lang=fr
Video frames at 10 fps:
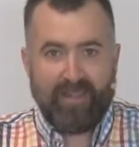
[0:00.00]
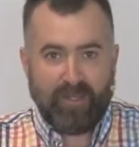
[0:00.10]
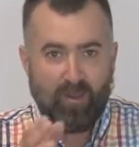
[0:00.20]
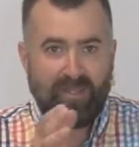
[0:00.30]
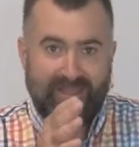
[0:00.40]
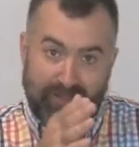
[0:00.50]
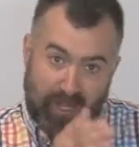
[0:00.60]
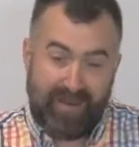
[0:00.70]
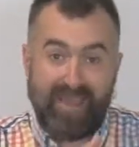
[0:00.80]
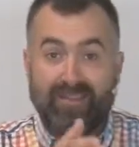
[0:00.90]
Donc,
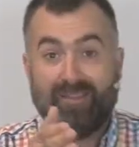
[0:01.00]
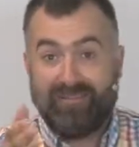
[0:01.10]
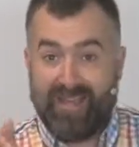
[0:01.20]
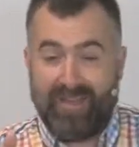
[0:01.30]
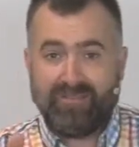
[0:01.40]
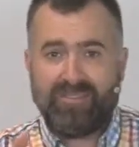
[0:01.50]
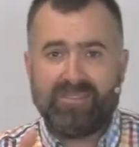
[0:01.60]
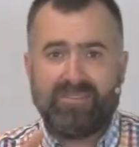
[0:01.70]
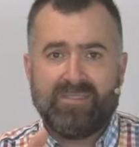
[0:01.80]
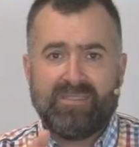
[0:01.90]
connaître
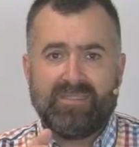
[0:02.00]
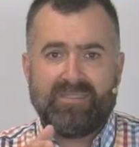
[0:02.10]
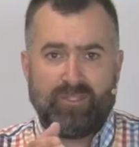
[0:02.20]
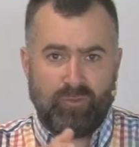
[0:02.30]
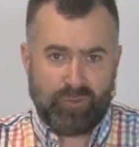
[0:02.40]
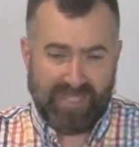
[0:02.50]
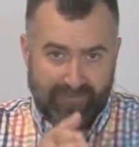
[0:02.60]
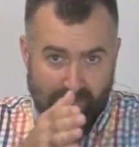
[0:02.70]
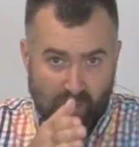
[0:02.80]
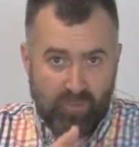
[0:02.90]
d'avance, c'est que nous
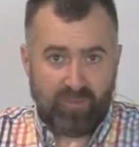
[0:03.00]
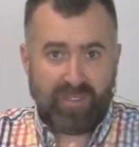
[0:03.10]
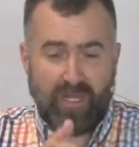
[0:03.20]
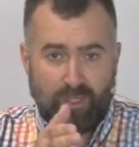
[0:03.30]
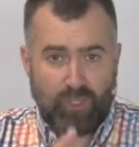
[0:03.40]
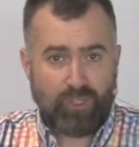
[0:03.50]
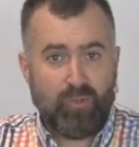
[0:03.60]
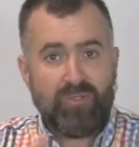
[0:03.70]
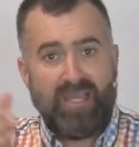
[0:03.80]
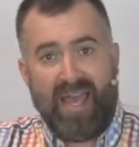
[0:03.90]
savons quelque
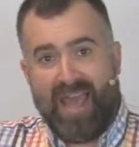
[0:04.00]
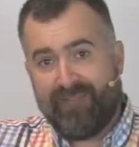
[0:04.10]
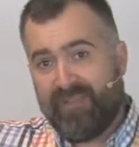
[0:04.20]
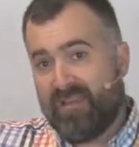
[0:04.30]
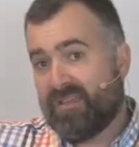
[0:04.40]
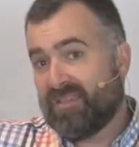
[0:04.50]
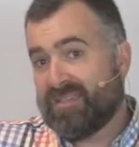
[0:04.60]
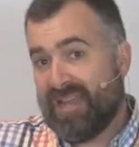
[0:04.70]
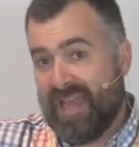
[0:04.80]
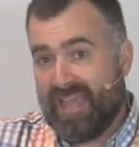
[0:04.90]
chose avant que
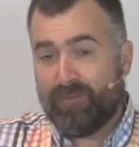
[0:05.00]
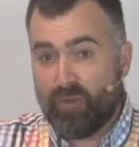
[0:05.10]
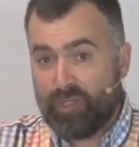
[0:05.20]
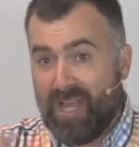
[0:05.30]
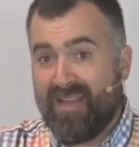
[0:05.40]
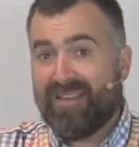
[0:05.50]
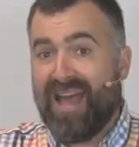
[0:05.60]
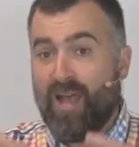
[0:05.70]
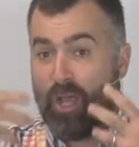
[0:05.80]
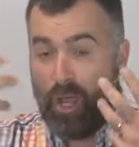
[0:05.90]
ça l'arrive. Donc, je rentre
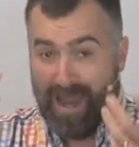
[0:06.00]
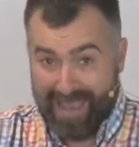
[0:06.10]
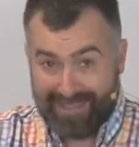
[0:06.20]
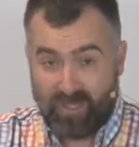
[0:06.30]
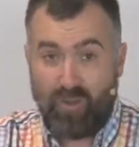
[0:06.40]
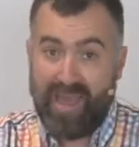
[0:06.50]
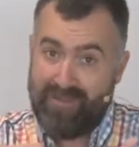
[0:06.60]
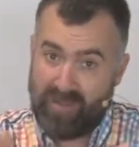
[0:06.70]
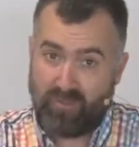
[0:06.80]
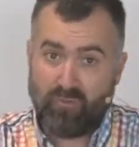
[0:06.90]
en relation
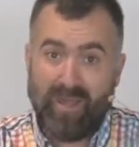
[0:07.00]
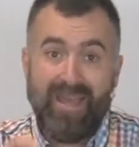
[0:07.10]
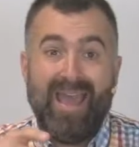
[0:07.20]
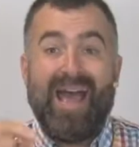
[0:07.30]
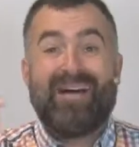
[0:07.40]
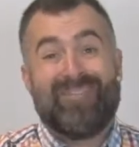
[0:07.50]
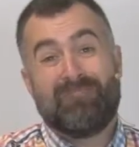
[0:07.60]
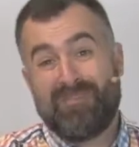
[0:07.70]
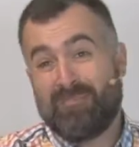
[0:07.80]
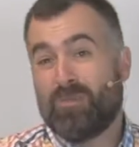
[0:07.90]
avec toi
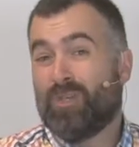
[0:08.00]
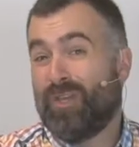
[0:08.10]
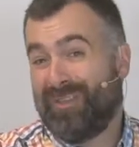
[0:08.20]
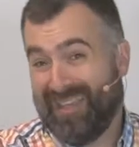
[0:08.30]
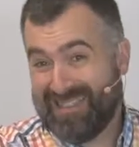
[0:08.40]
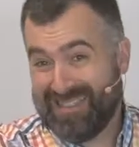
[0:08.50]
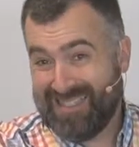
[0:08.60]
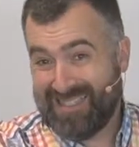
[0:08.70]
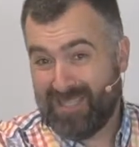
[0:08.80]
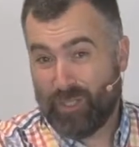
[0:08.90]
avant même que tu existes.